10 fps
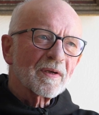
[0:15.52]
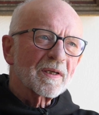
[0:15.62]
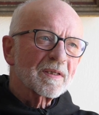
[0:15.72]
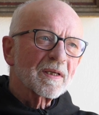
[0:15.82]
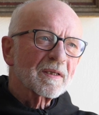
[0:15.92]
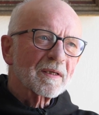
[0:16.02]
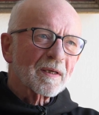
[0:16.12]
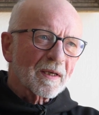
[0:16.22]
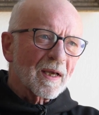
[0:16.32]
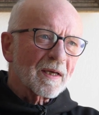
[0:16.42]
wichtig,
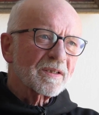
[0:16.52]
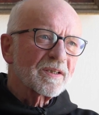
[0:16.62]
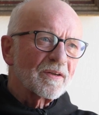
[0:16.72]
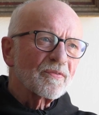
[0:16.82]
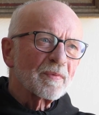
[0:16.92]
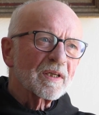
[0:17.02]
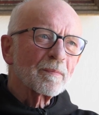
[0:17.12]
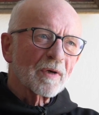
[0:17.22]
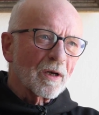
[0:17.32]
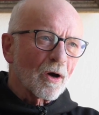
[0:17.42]
kreativ mit
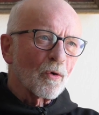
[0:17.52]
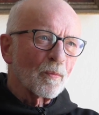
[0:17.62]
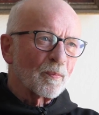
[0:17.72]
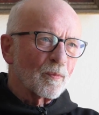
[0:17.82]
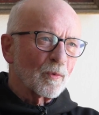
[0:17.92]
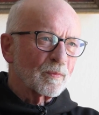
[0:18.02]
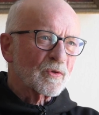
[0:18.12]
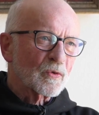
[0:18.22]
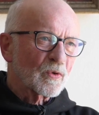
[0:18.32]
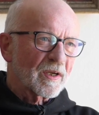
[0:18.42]
dem Glauben
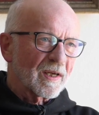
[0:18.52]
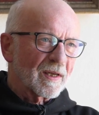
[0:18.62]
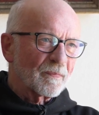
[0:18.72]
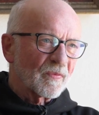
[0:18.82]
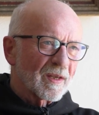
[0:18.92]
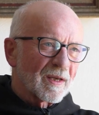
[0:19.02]
umzugehen.